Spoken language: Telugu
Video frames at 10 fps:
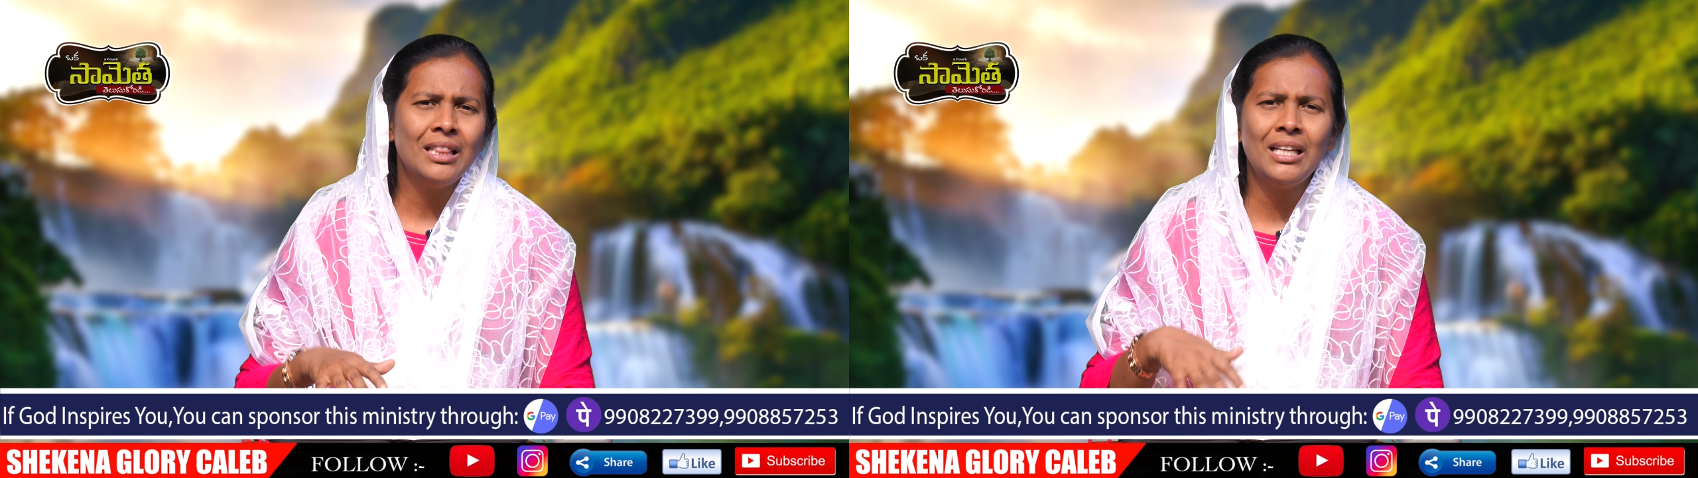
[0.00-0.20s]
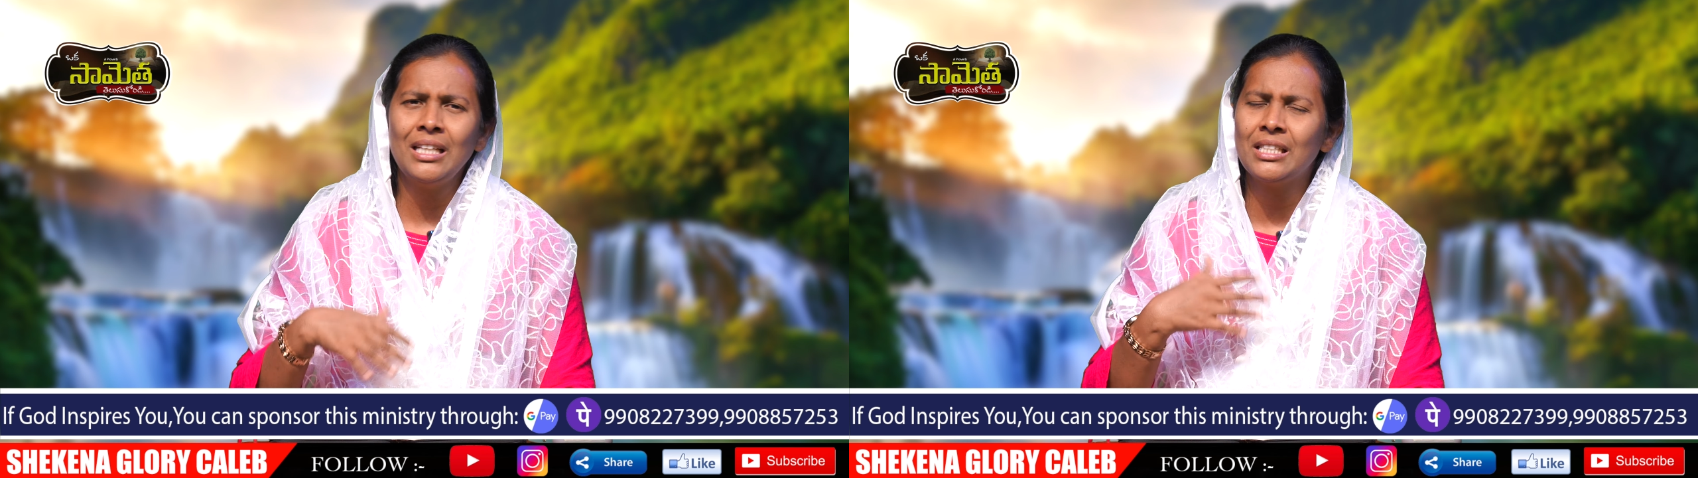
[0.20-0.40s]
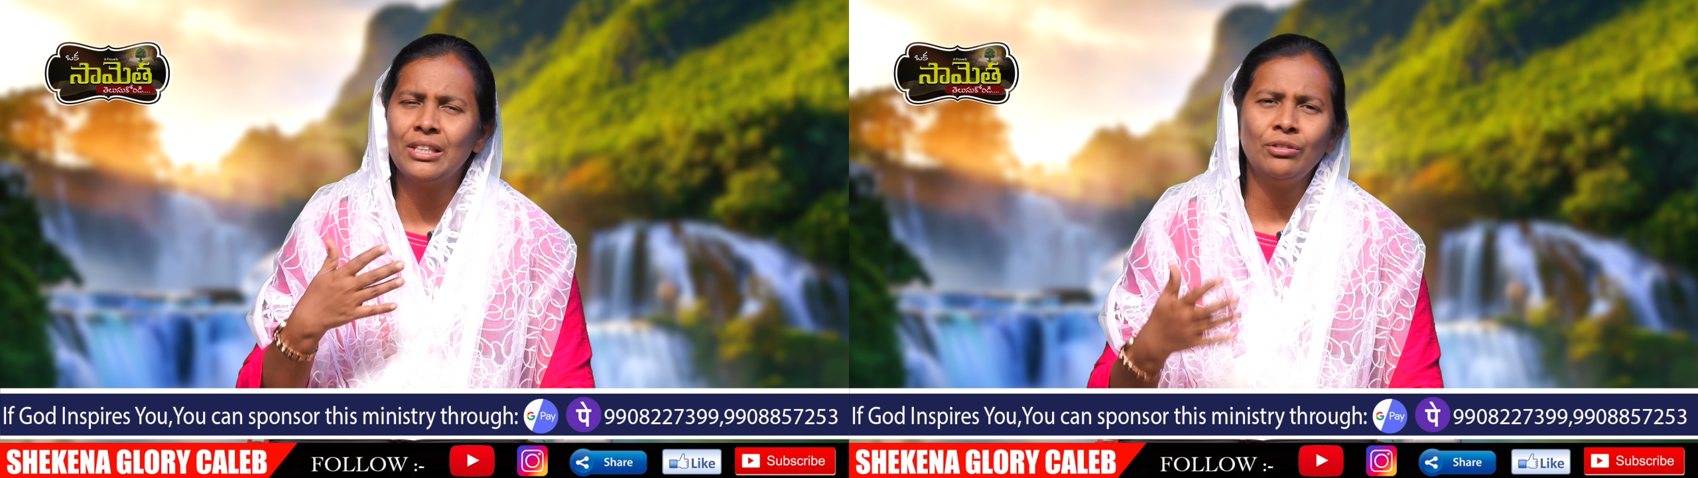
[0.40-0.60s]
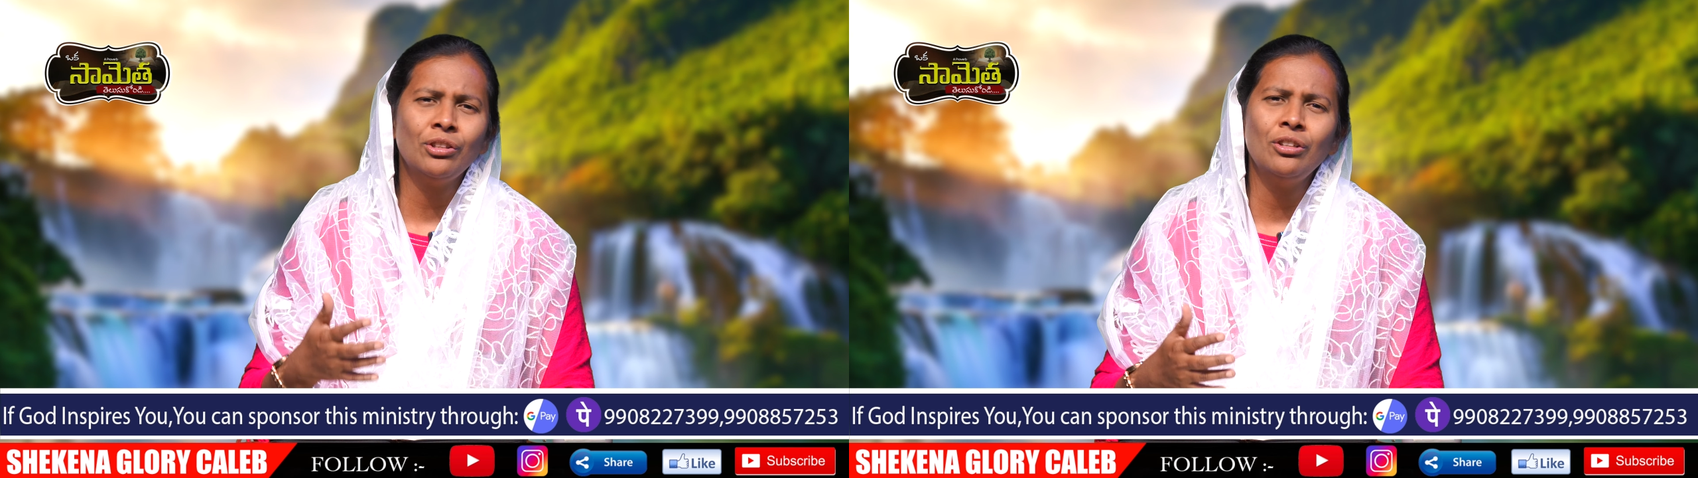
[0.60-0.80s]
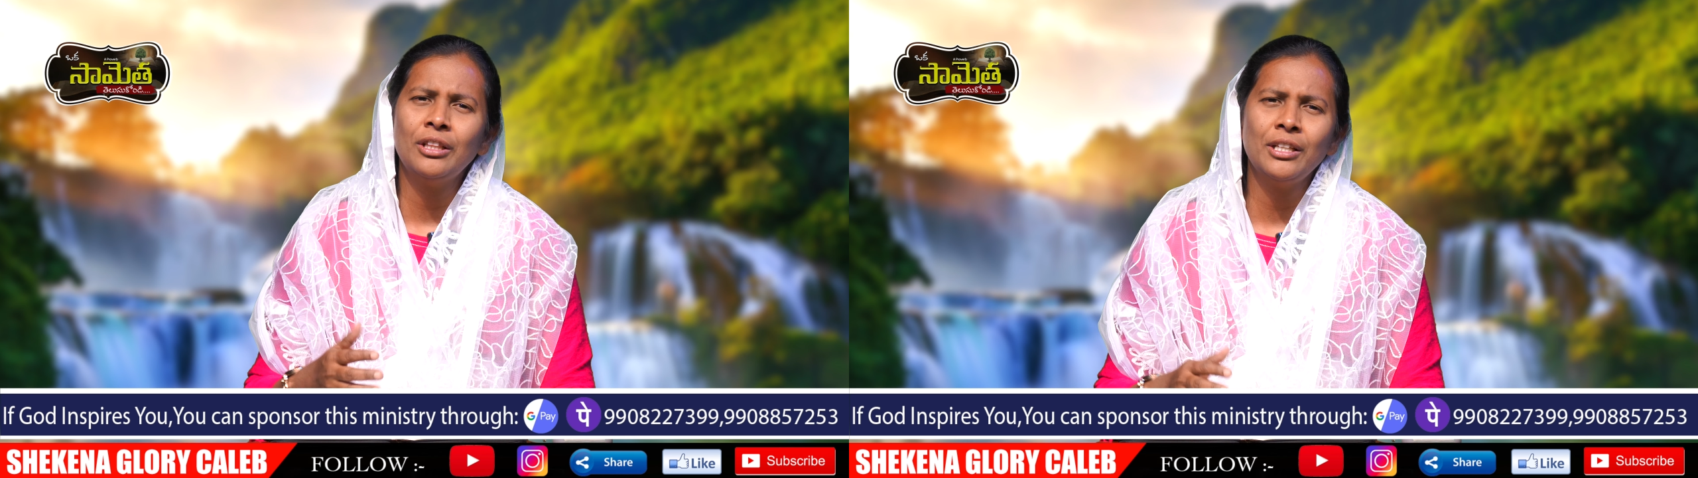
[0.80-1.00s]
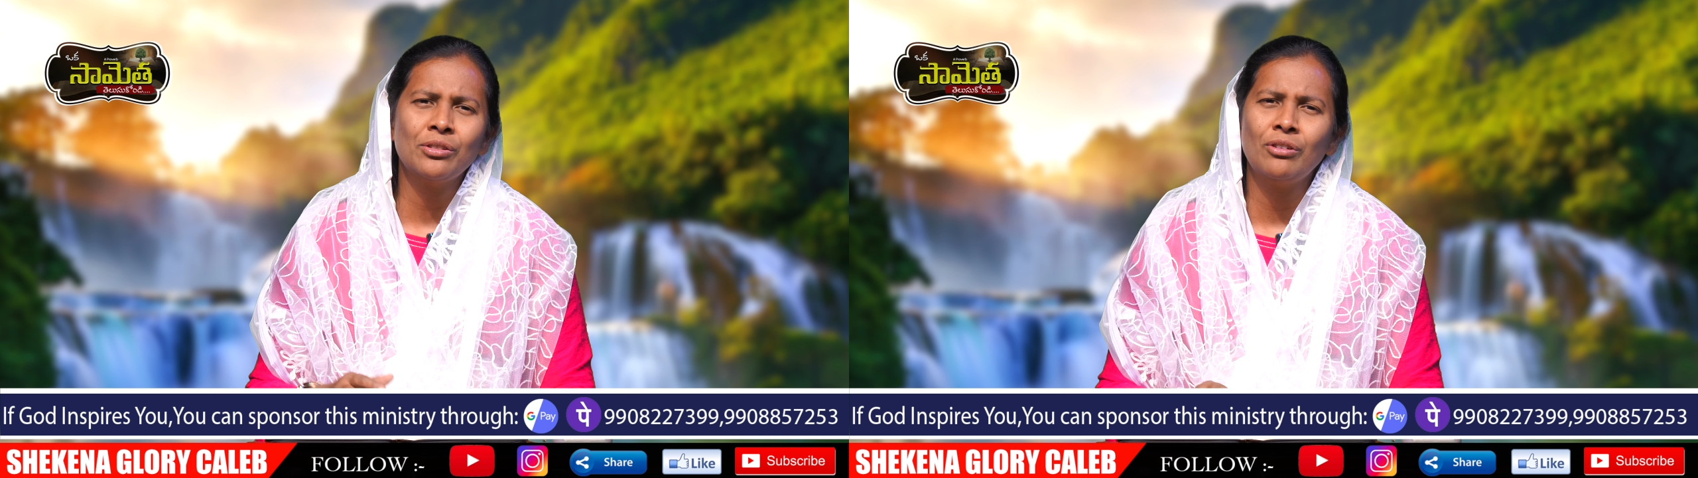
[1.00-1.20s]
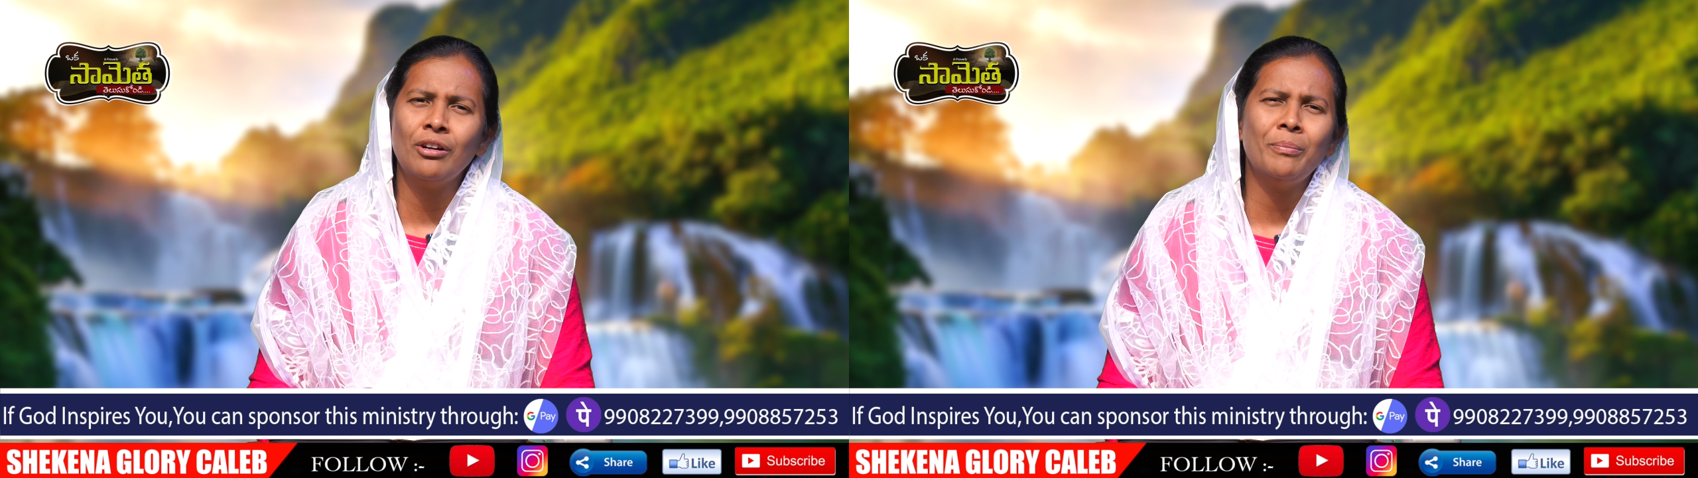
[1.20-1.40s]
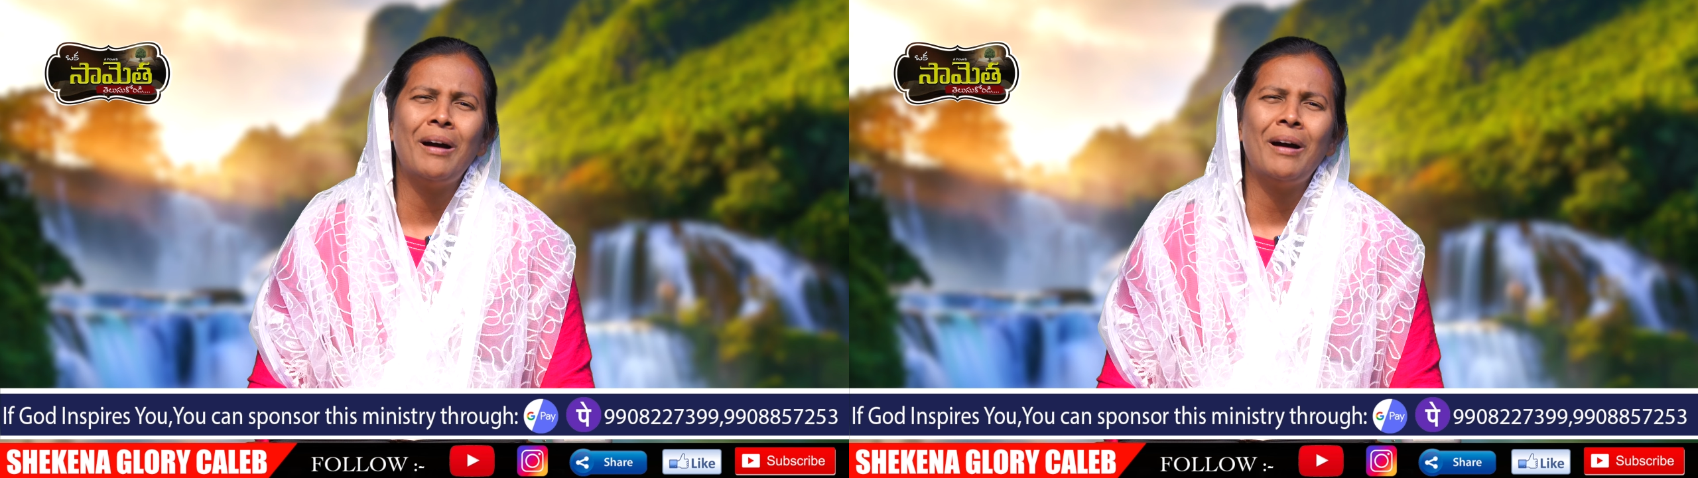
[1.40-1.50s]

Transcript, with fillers: దీన్ని జీవితంలో తీసుకోవడం